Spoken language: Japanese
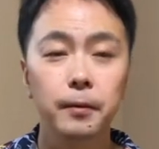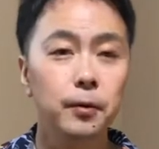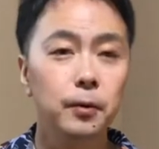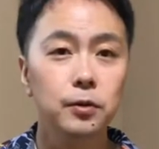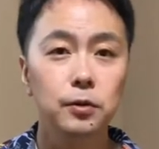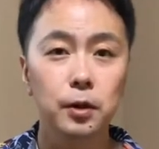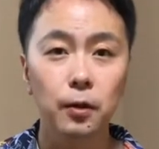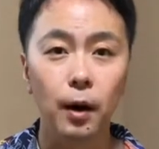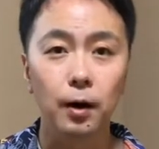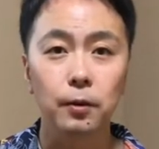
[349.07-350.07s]
それで
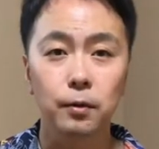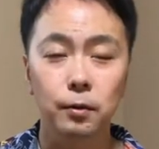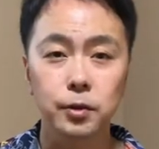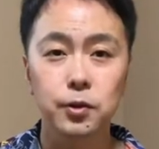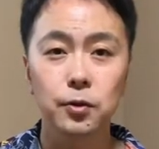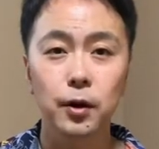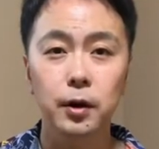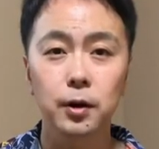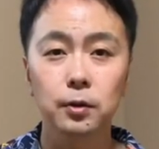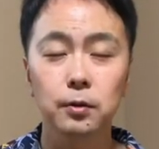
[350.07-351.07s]
はご視聴あり
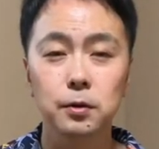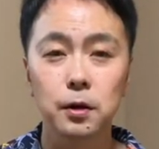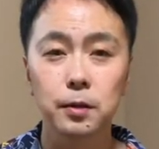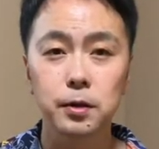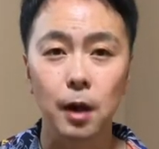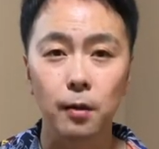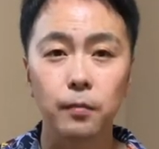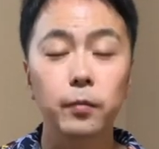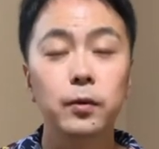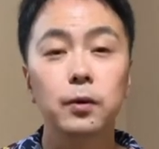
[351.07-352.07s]
がとうございました。
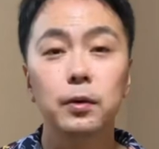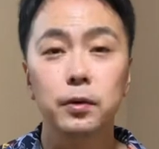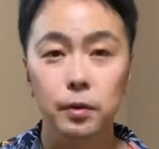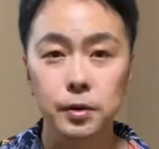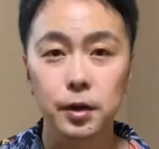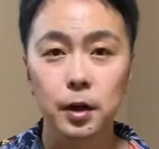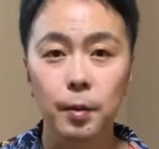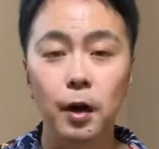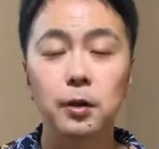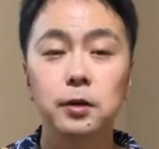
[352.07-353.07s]
よろしけれ
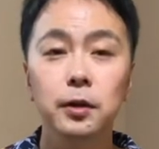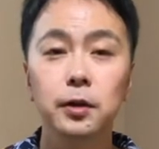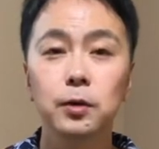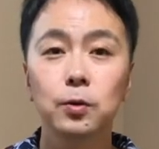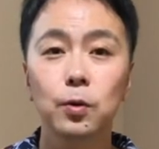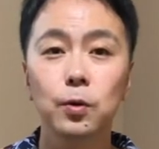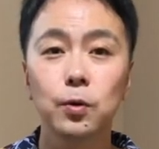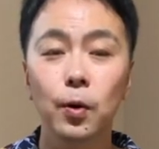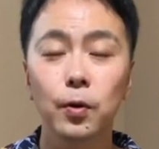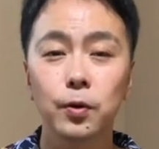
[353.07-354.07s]
ばチャンネル登録
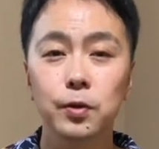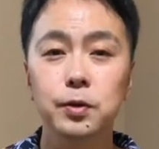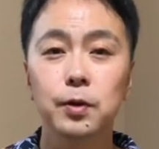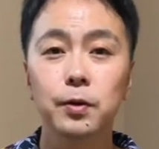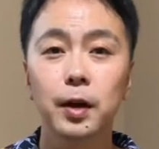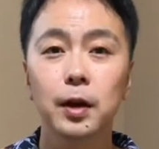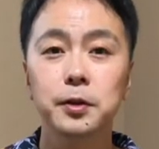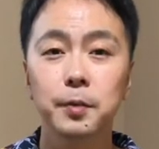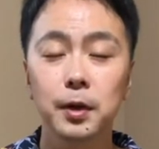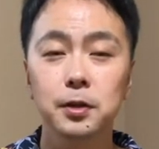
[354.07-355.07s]
をよろしくお願いし
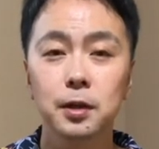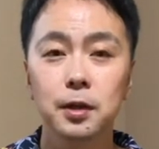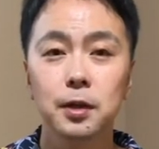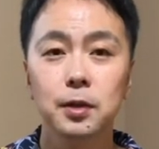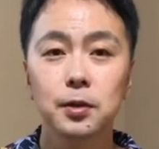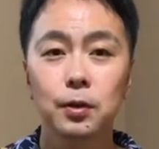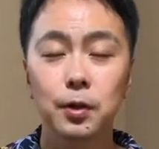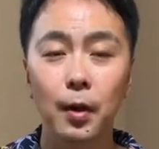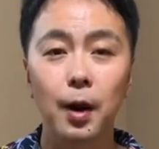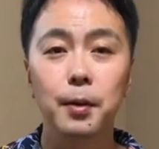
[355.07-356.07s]
ます。それで
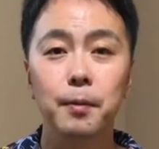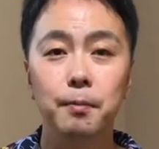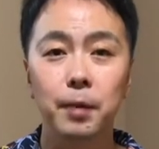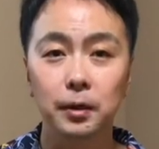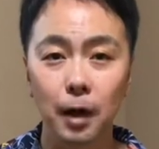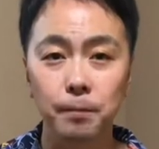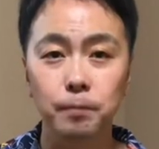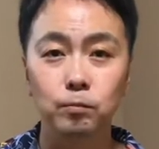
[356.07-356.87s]
はまた